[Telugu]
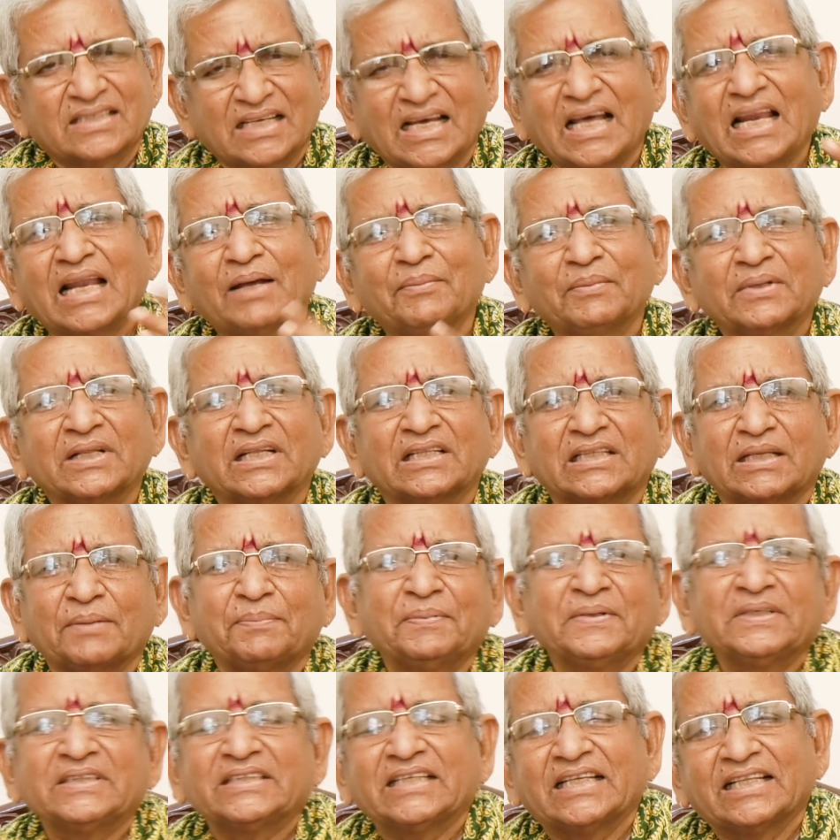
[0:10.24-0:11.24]
చాలామంది
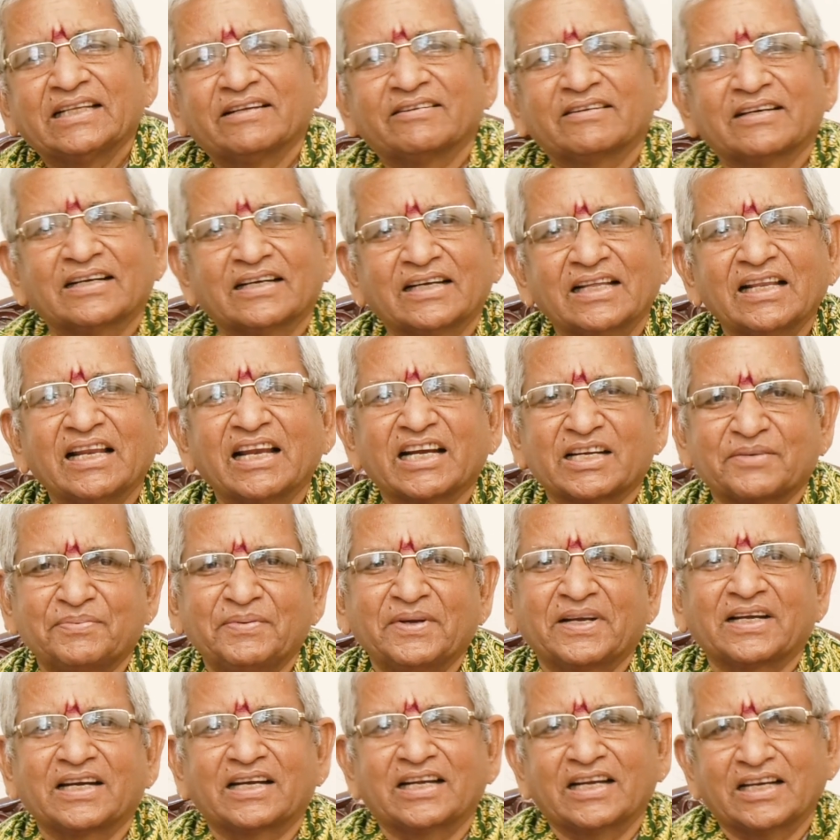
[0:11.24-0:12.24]
తప్పించేది ఏంటంటే
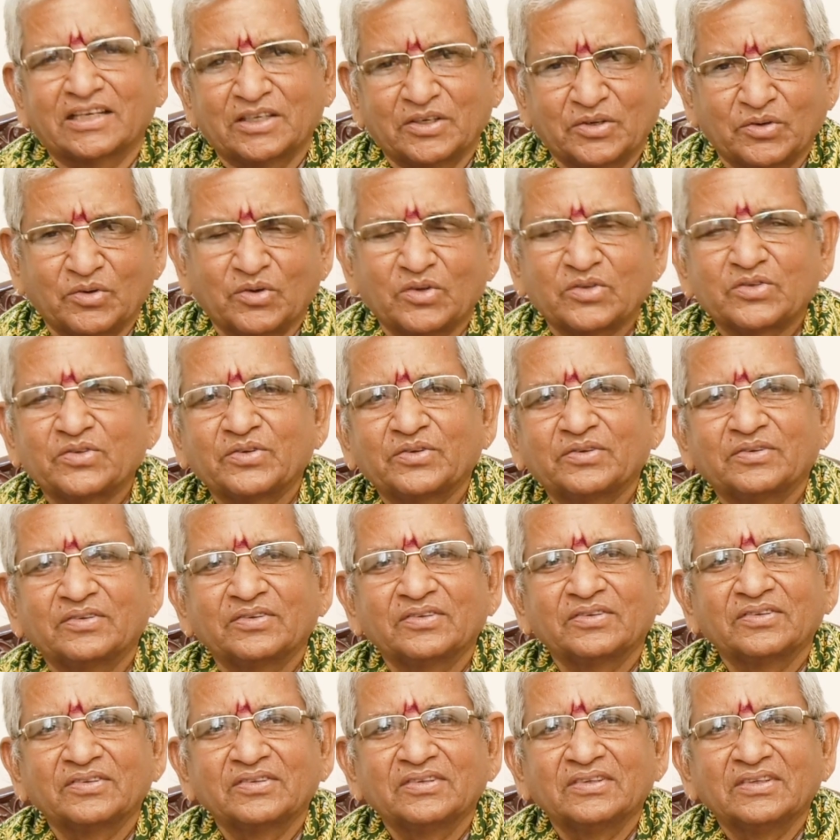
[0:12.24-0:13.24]
లక్ష్మీ కటాక్షం కోసం
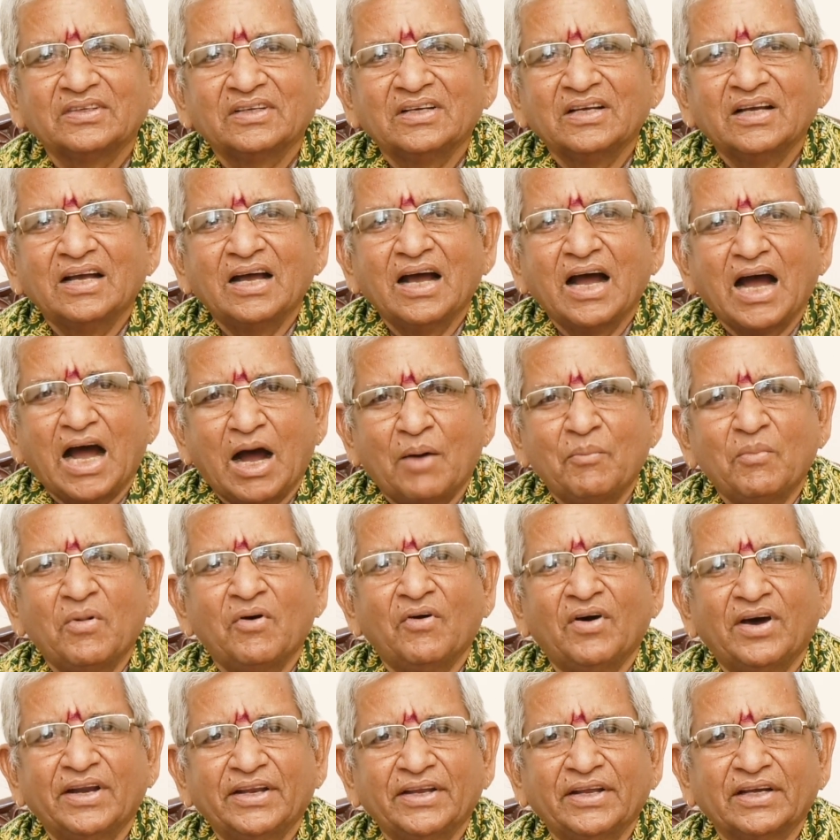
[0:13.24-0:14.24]

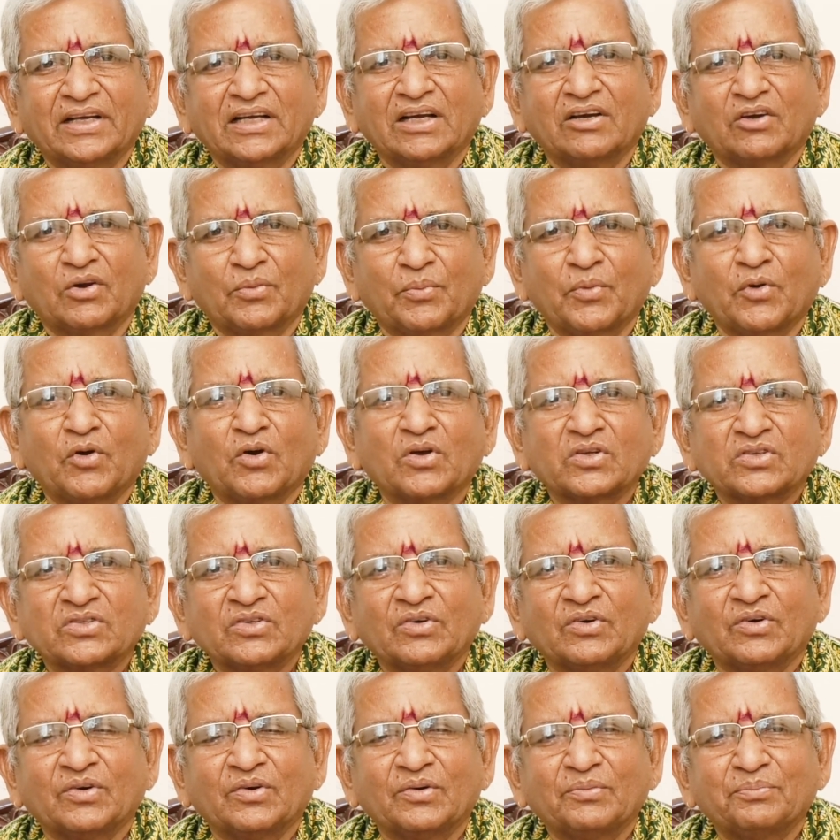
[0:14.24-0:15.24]
అమ్మవారి యొక్క కృప
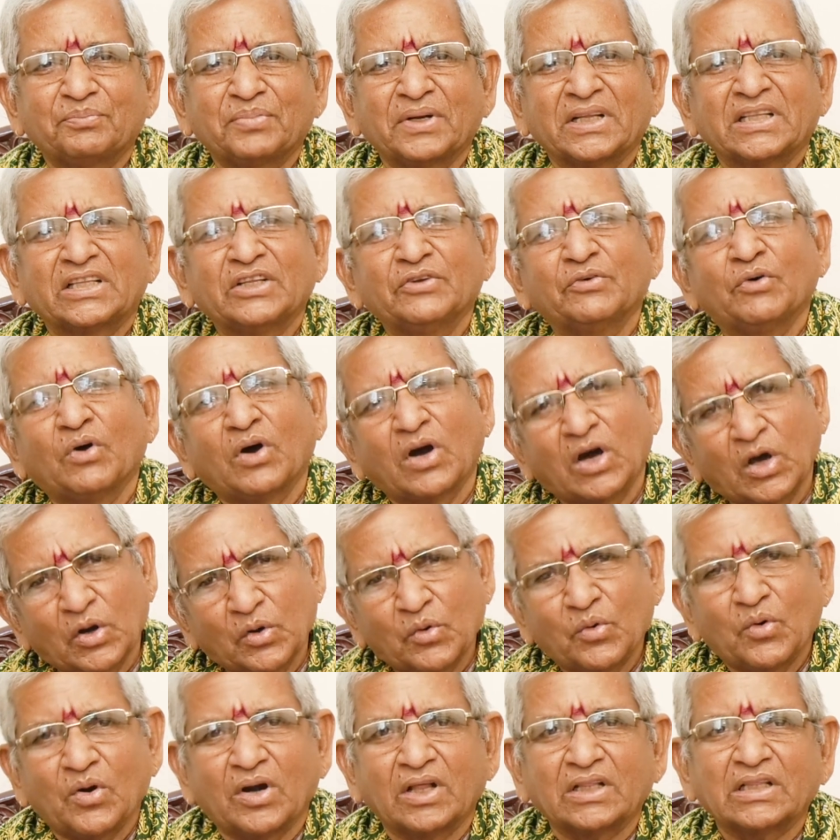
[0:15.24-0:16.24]
కోసం ప్రతి
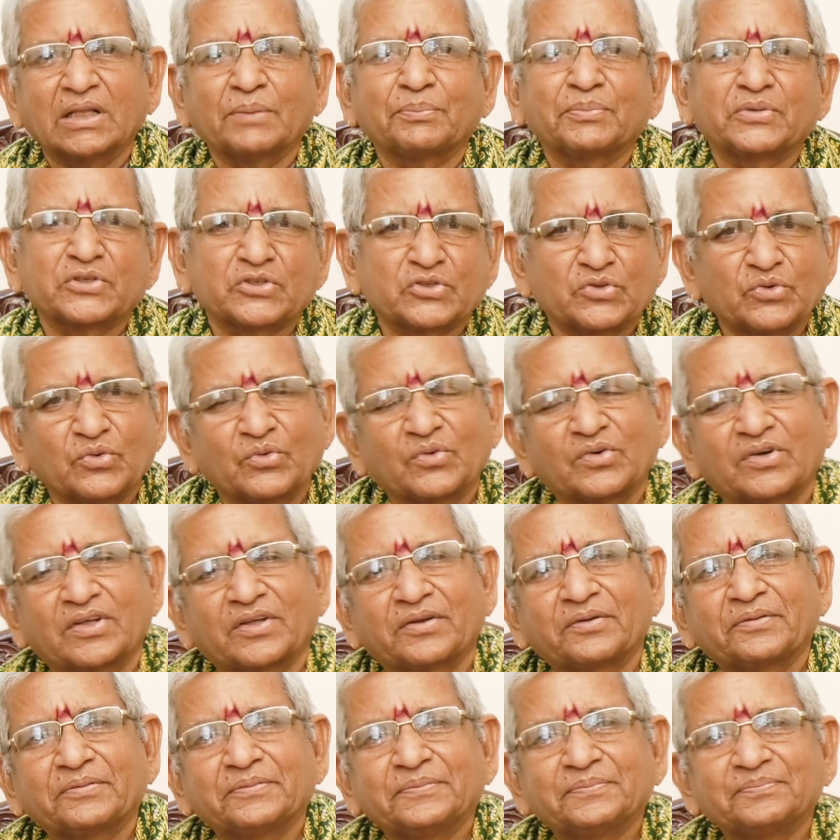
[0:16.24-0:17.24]
ఒక్కరూ కూడా తప్పిస్తూ
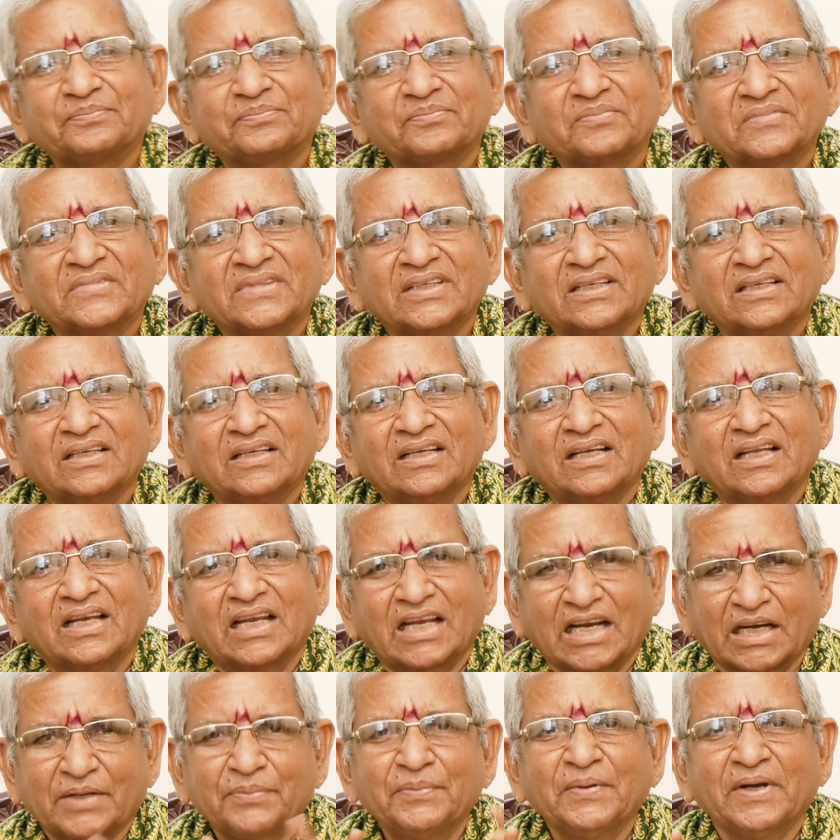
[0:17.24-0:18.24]
ఉంటారు
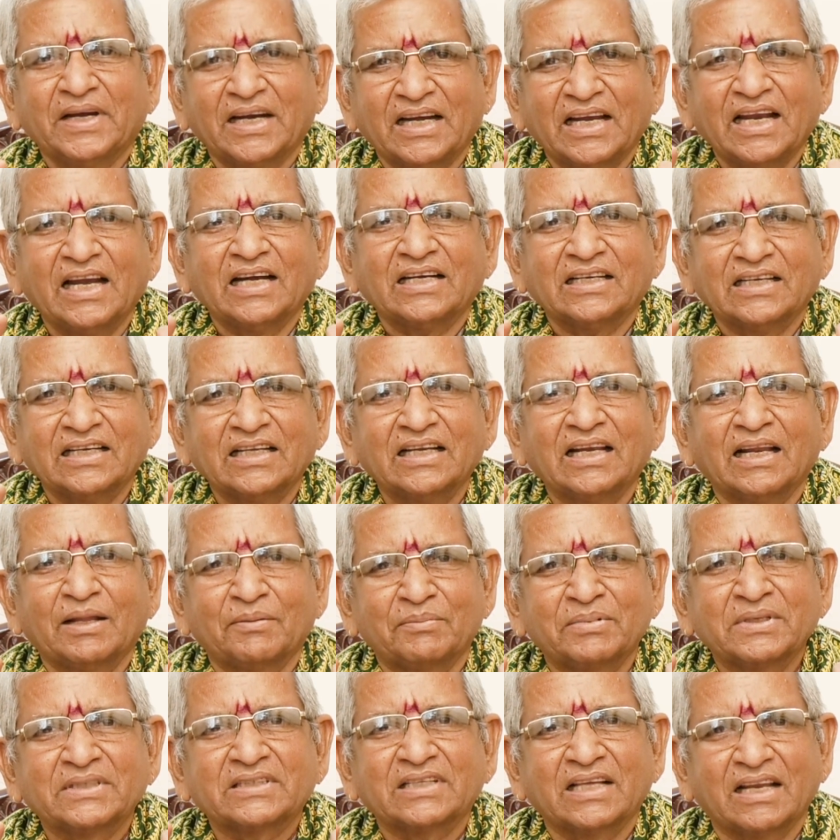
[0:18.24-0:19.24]
లక్ష్మీ కటాక్షం
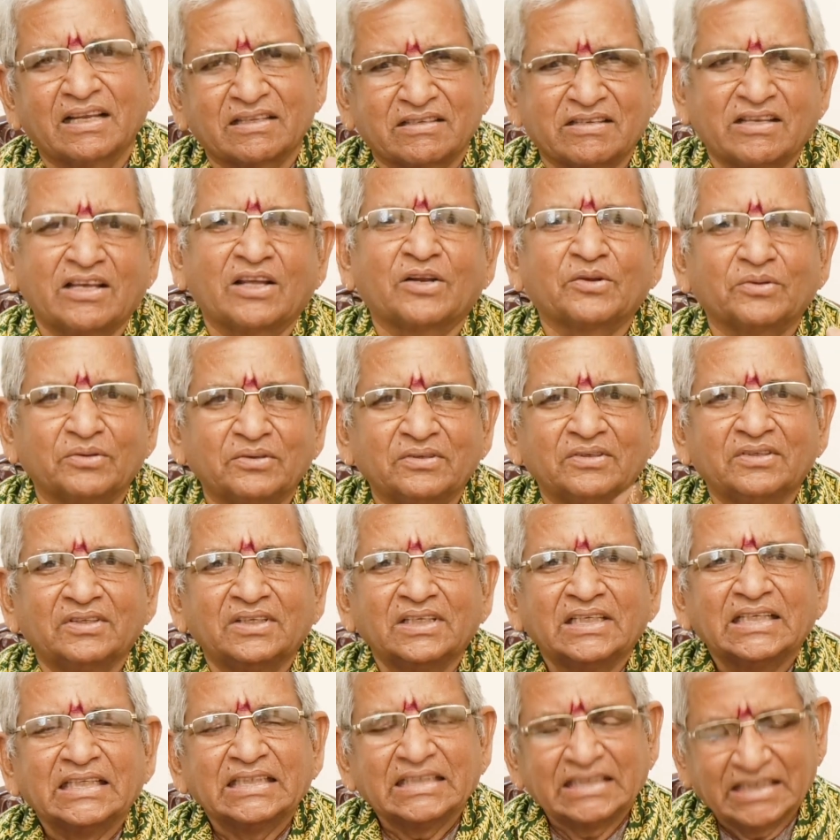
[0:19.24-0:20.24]
లభిస్తే చాలు
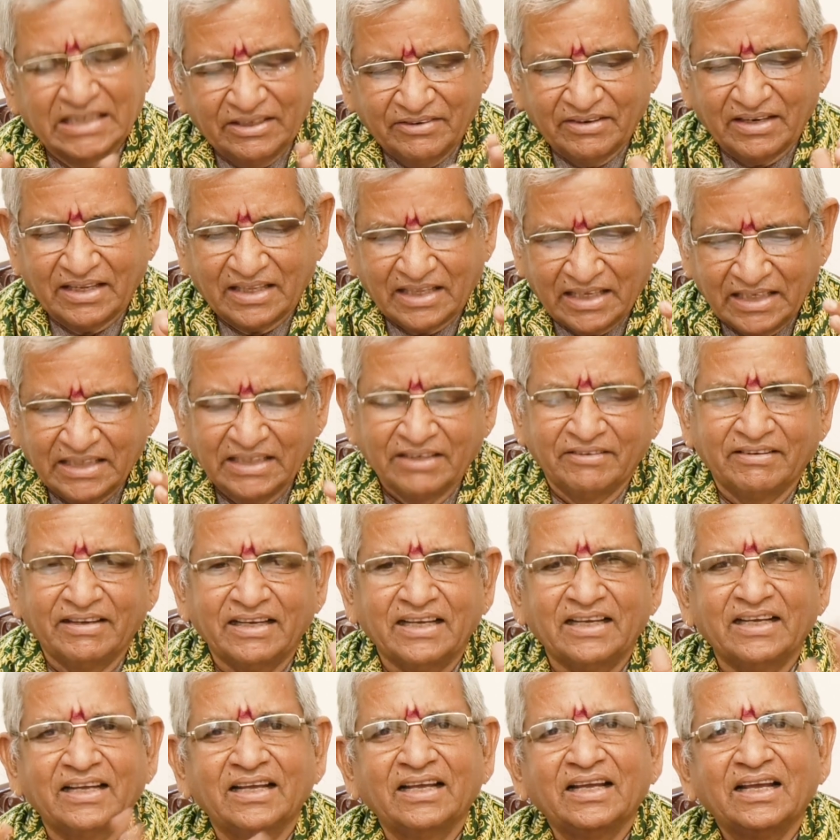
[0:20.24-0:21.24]
జీవన ధన్యమే
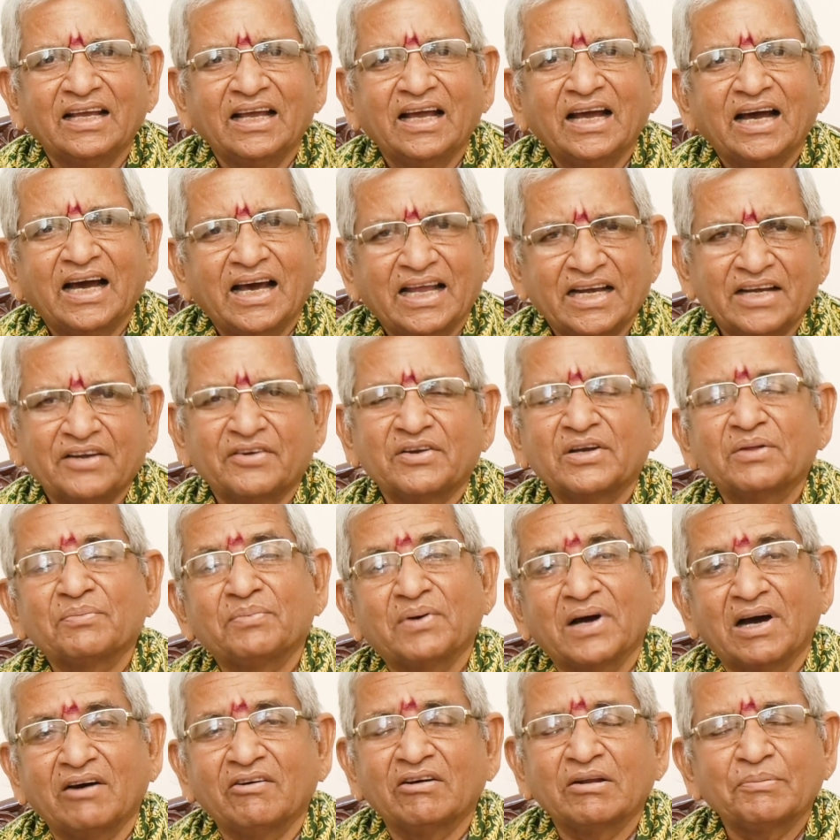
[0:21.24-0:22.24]
అనేటువంటి
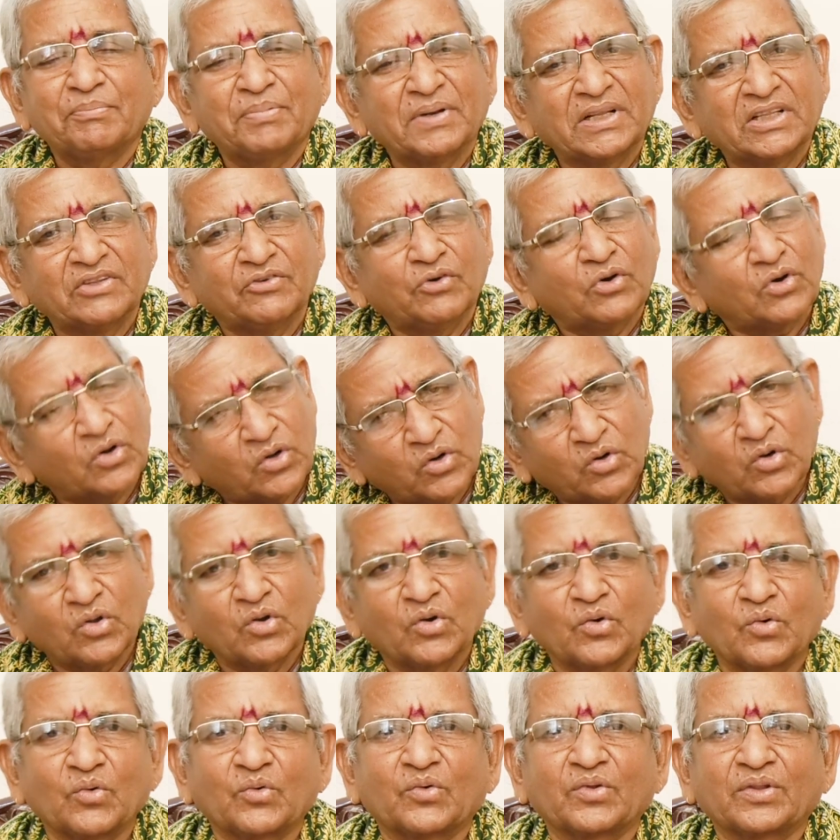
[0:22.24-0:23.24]
భావన ప్రతి
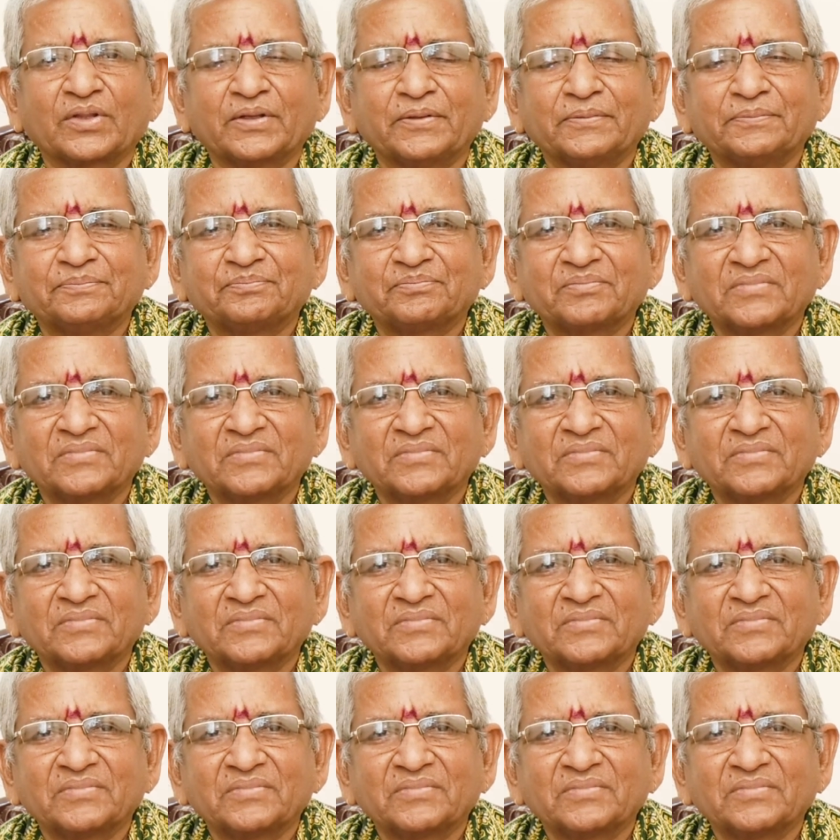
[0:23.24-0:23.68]
ఒక్కరిలోనూ ఉంటుంది